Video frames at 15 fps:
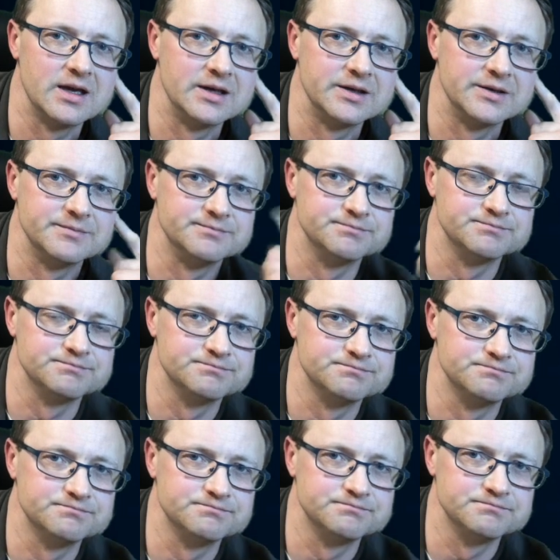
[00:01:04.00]
E,
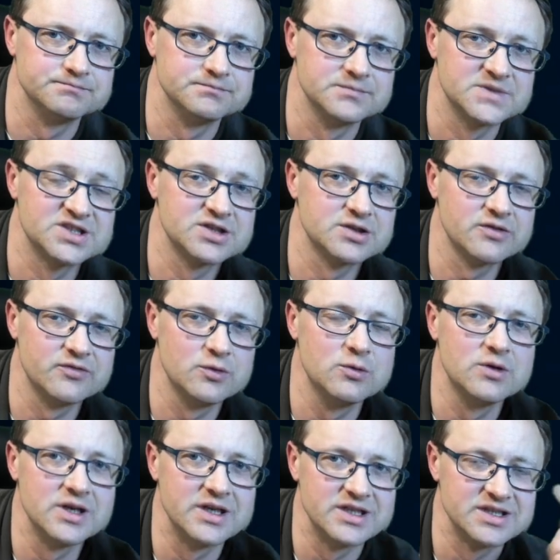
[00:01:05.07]
co to w
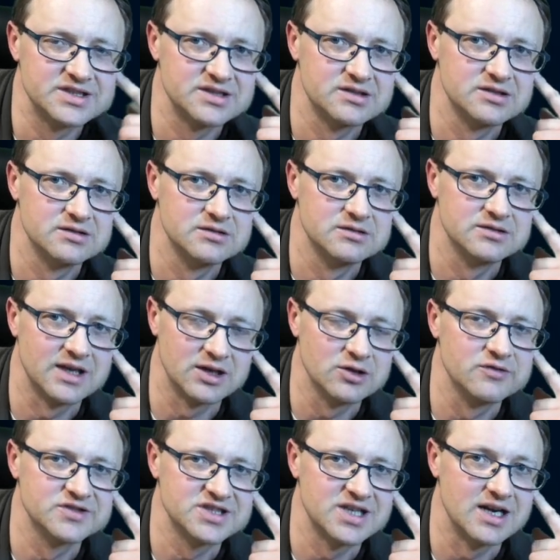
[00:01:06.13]
ogóle jest
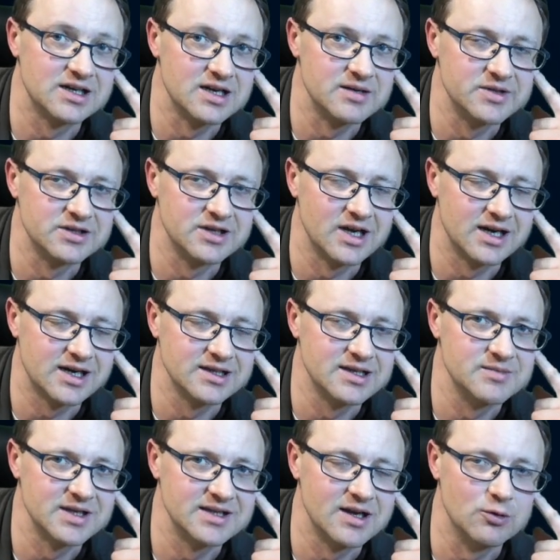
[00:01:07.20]
Tarnowska
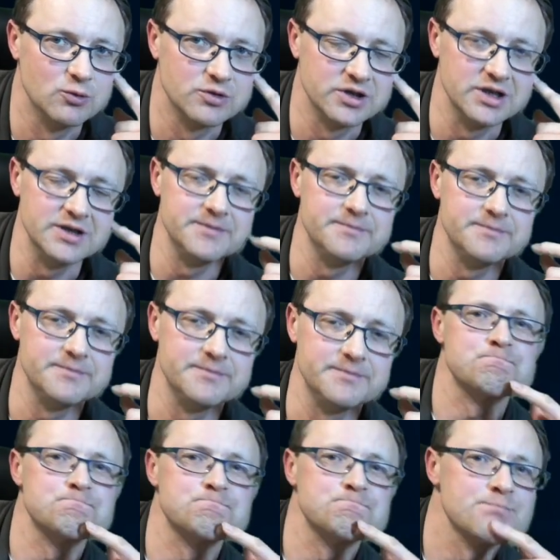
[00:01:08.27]
Akademia Nauki?
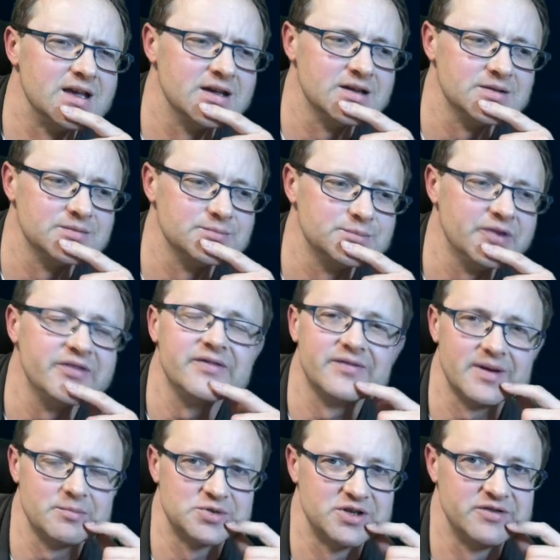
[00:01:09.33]
E, powiem
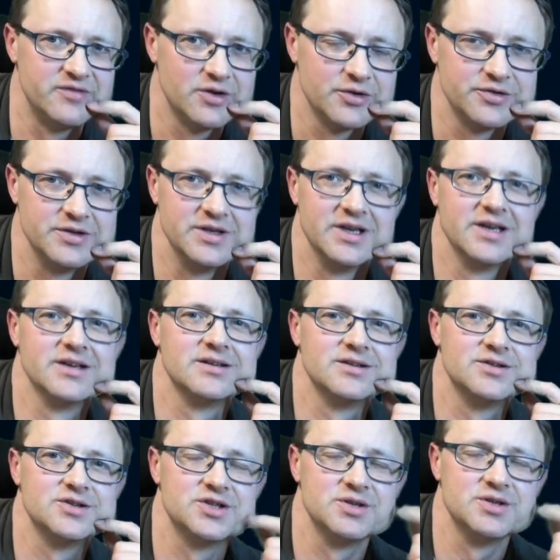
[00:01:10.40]
Wam przewrotnie,
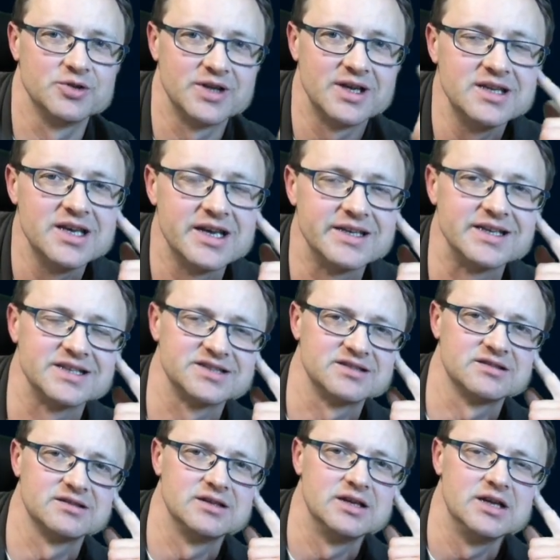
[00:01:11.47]
czym ona nie
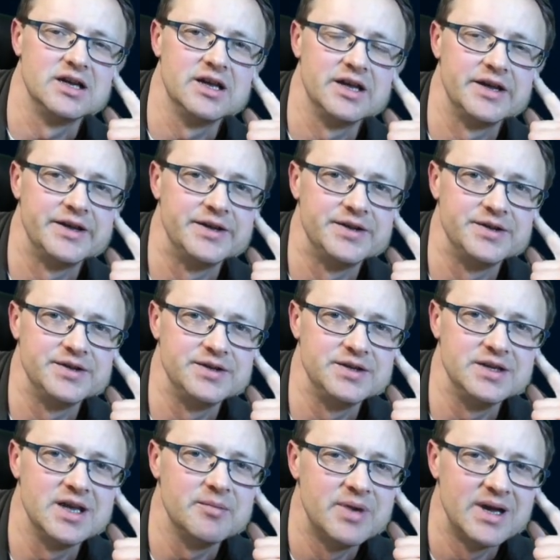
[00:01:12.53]
jest.
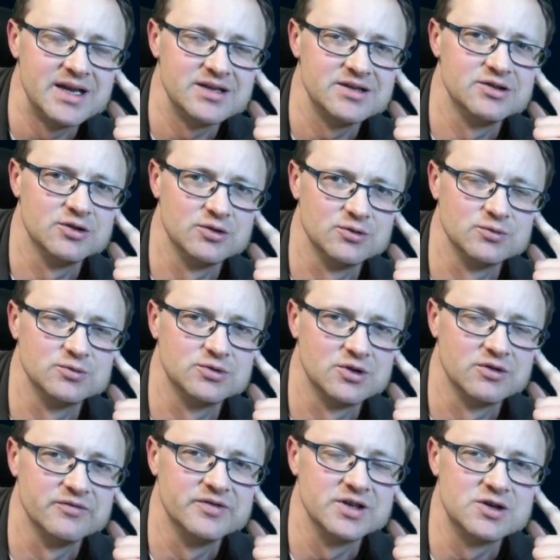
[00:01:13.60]
Nie będą
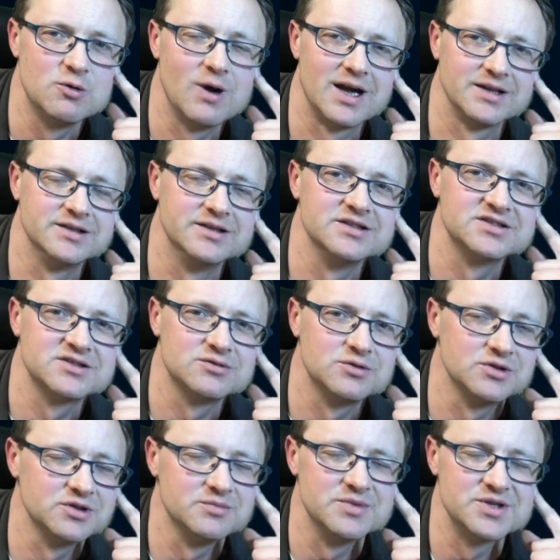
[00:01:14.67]
to wykłady, z
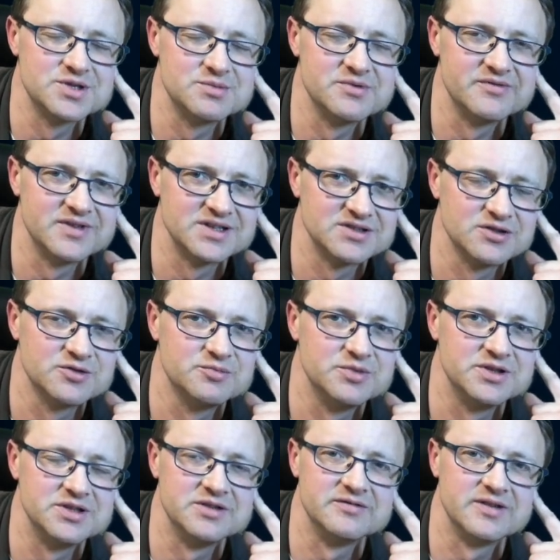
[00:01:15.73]
których będziemy Was
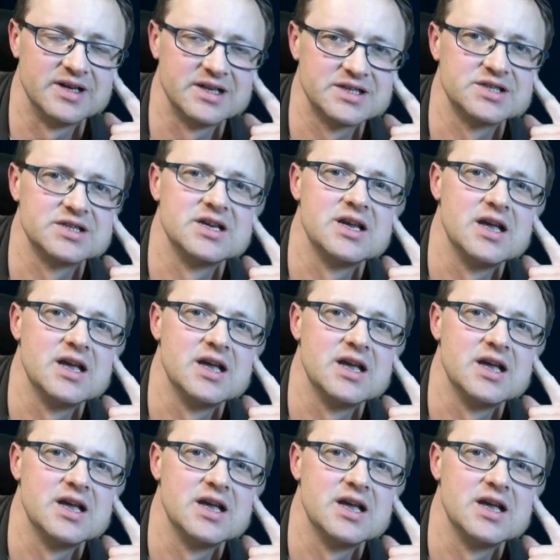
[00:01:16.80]
odpytywać,